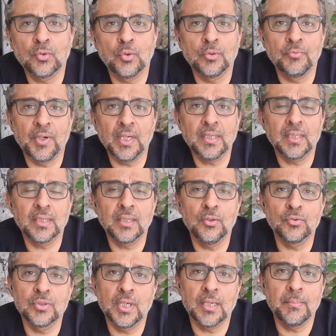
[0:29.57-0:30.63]
को अगवा करके
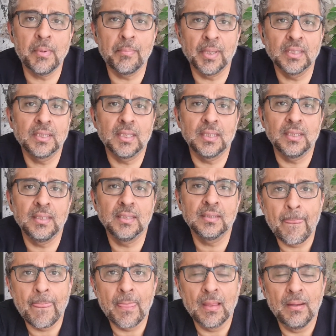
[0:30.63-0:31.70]
उस घर में बंद कर लिया
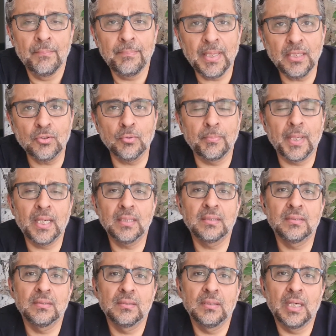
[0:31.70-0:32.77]
पहले तो
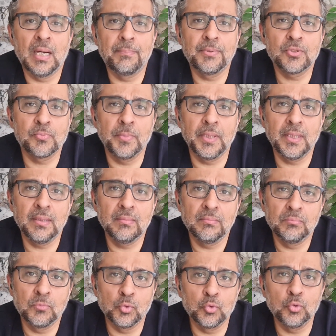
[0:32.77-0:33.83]
बात आपस में
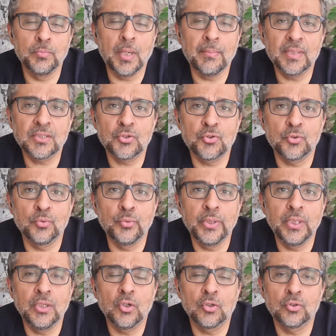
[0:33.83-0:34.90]
तू तू मैमे से शुरू
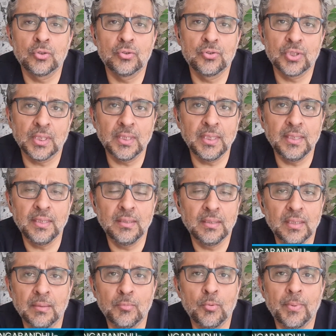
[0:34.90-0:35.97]
हुई और चंद ही
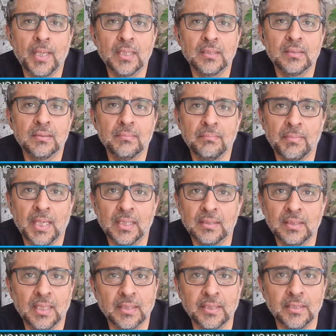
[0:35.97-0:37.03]
लम्हों बाद
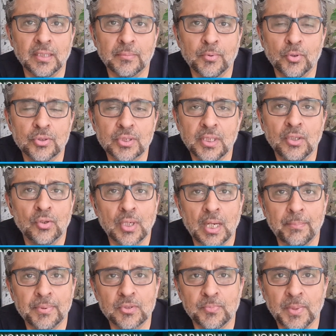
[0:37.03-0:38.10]
बात लाठी तक पहुंच गई और
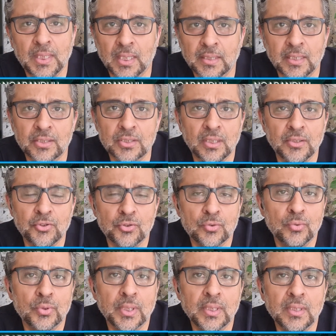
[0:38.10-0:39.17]
आपस में लाठियां चलनी
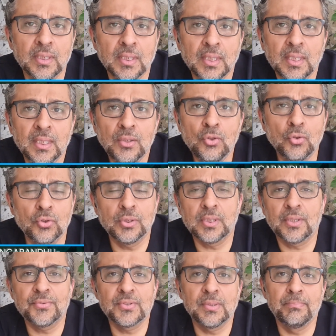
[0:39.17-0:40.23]
शुरू हो गई दोनों
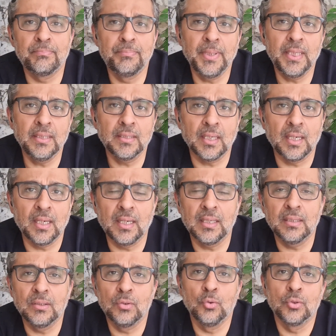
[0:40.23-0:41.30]
तरफ से बेनतहा
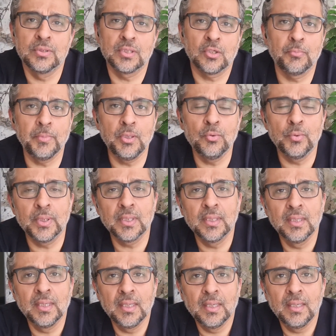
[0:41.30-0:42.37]
लोग जख्मी हुए
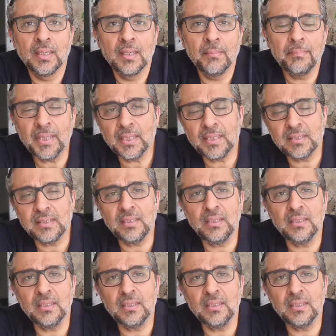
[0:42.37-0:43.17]
पर इसी